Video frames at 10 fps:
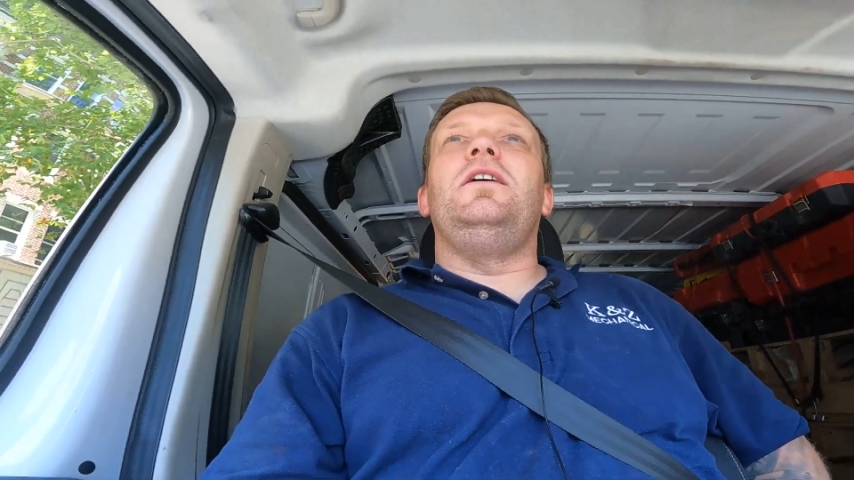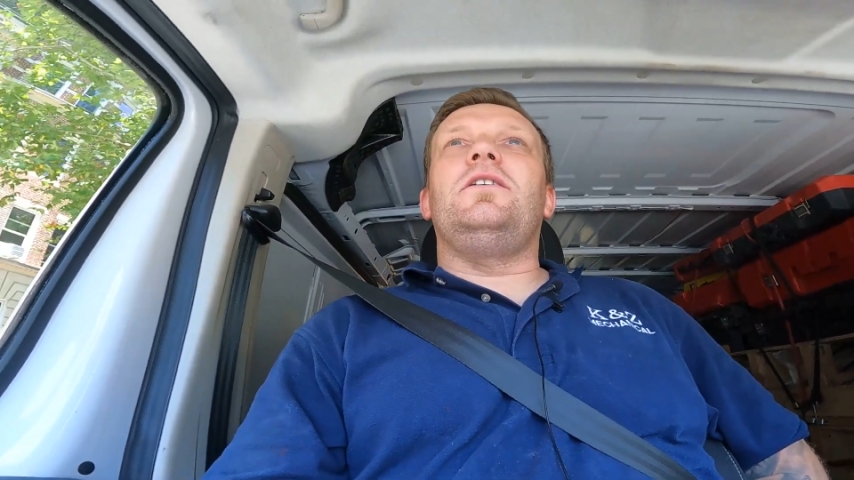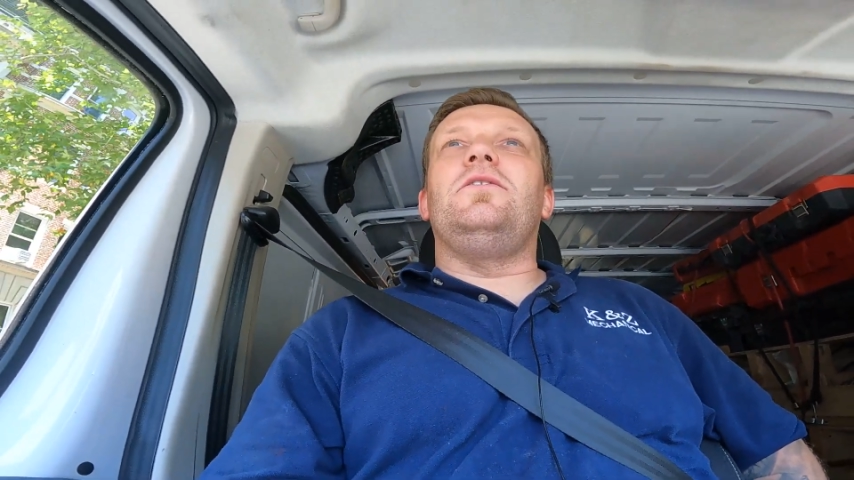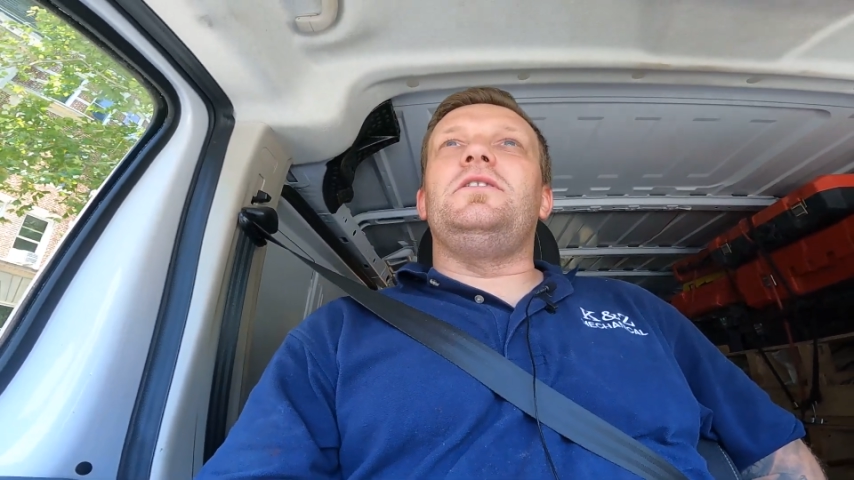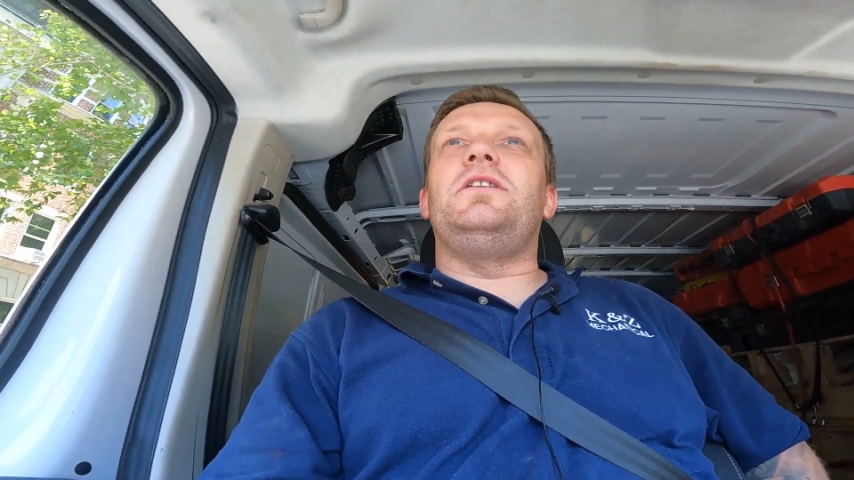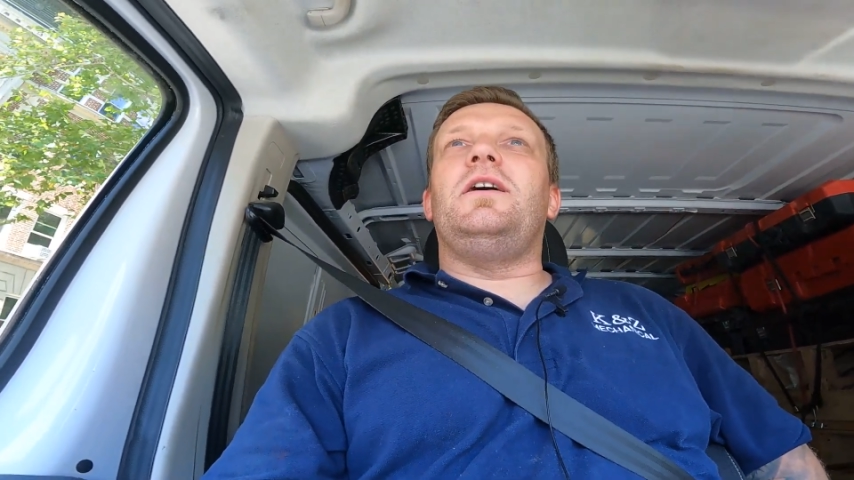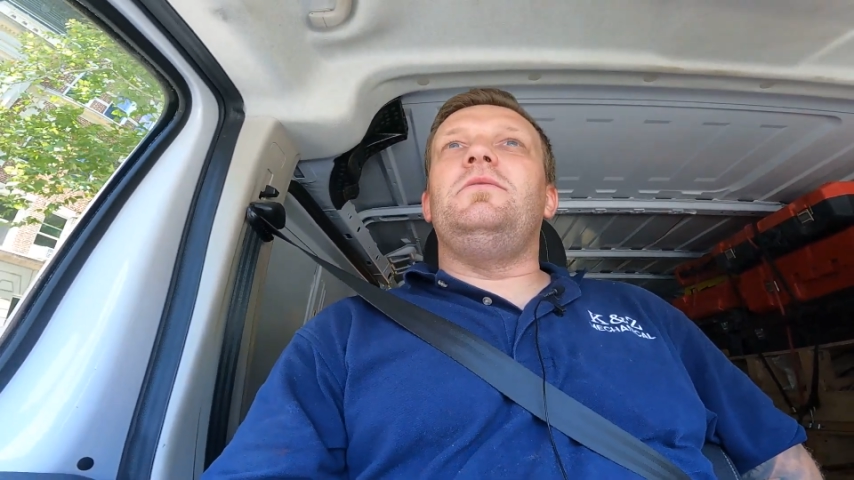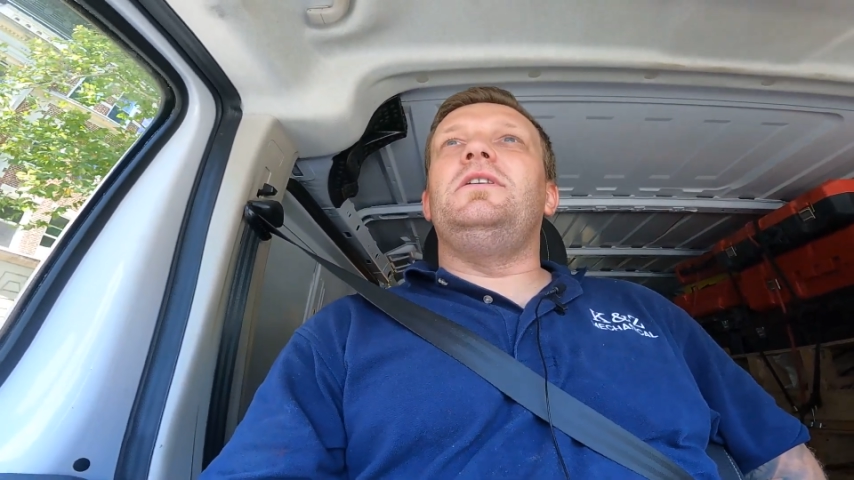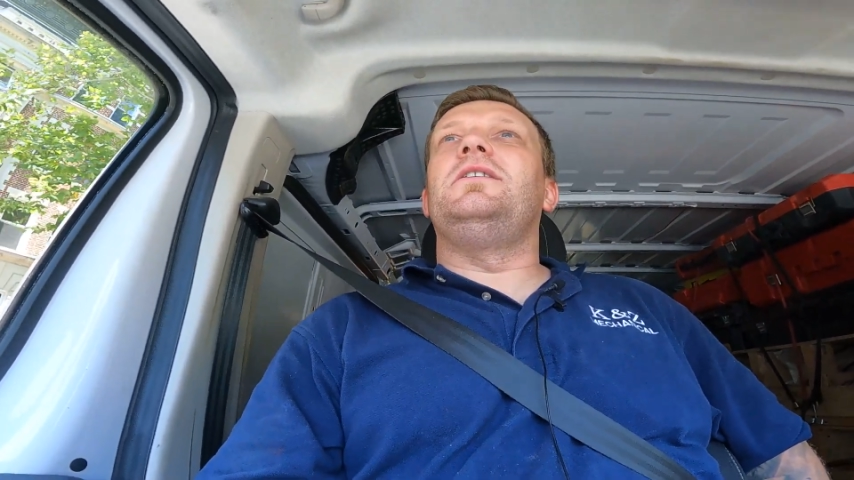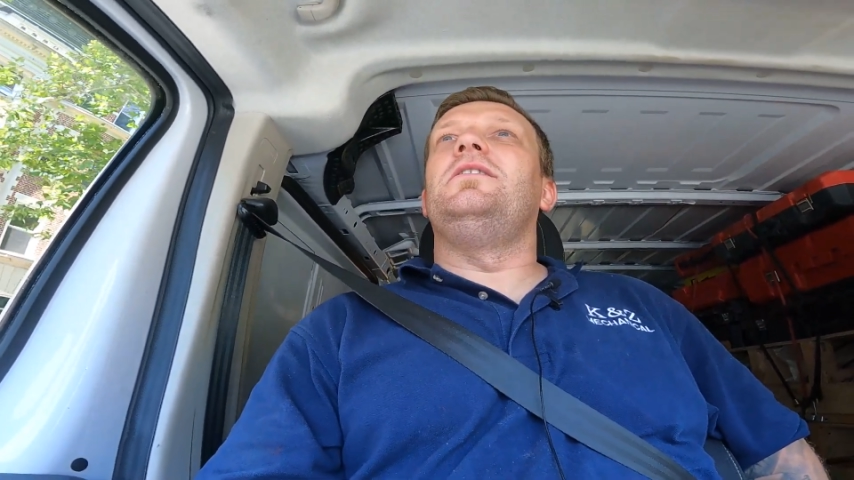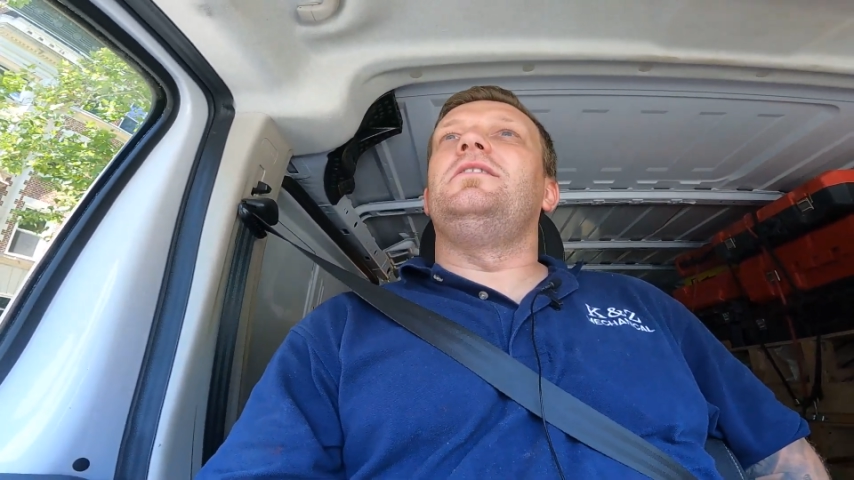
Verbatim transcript: jako hydraulik